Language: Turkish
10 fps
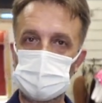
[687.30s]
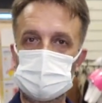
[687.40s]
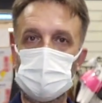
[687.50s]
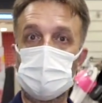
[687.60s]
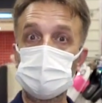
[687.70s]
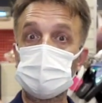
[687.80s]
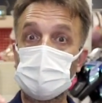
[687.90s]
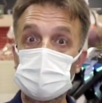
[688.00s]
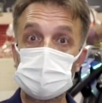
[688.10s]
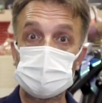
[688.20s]
dostlar.
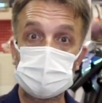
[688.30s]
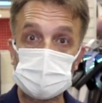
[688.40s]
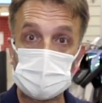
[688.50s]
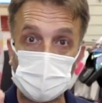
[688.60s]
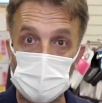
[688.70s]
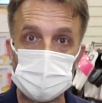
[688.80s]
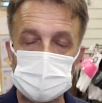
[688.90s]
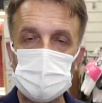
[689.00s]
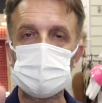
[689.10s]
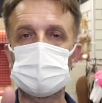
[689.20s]
Onurmarket.com.
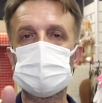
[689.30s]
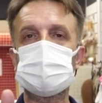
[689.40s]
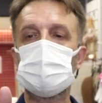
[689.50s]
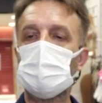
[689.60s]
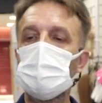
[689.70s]
Ne diyoruz?